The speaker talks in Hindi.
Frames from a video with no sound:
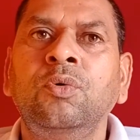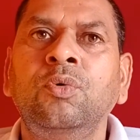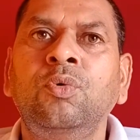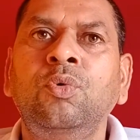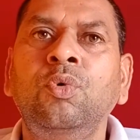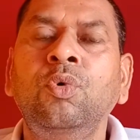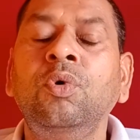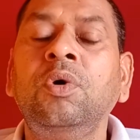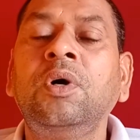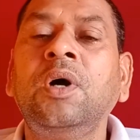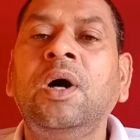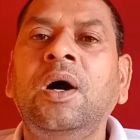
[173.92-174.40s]

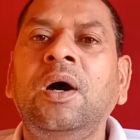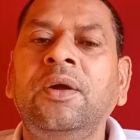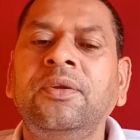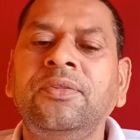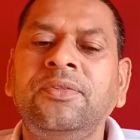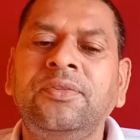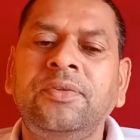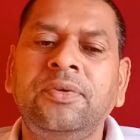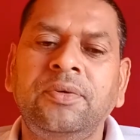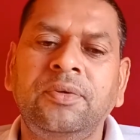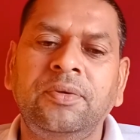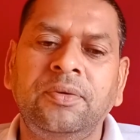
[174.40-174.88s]
गु का
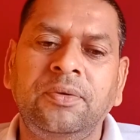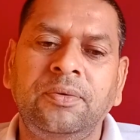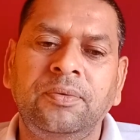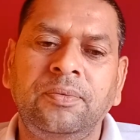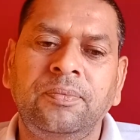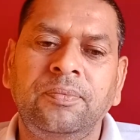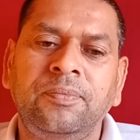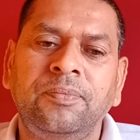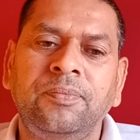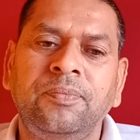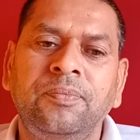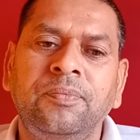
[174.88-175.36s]
अर्थ
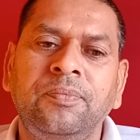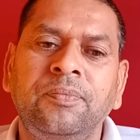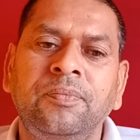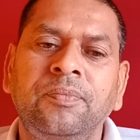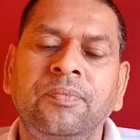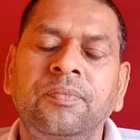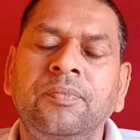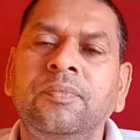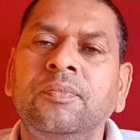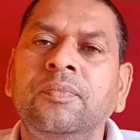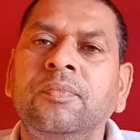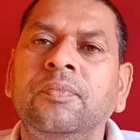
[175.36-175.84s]

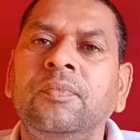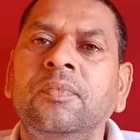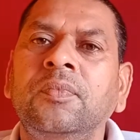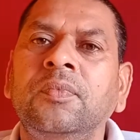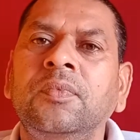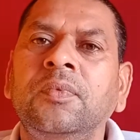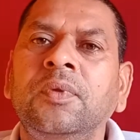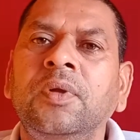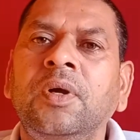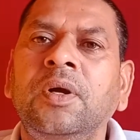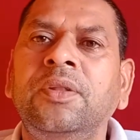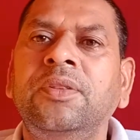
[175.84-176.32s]

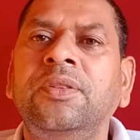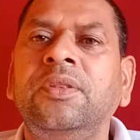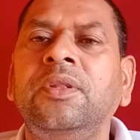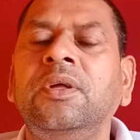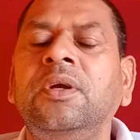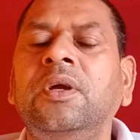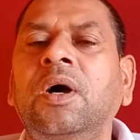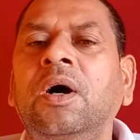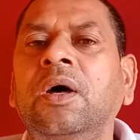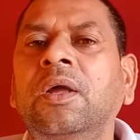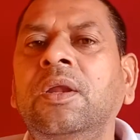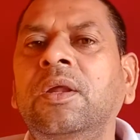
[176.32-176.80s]

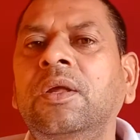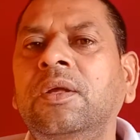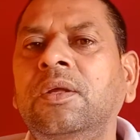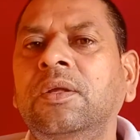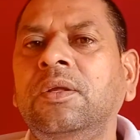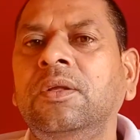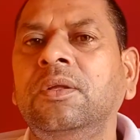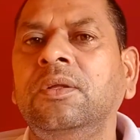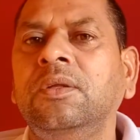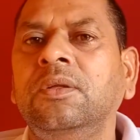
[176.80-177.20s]
अंधकार है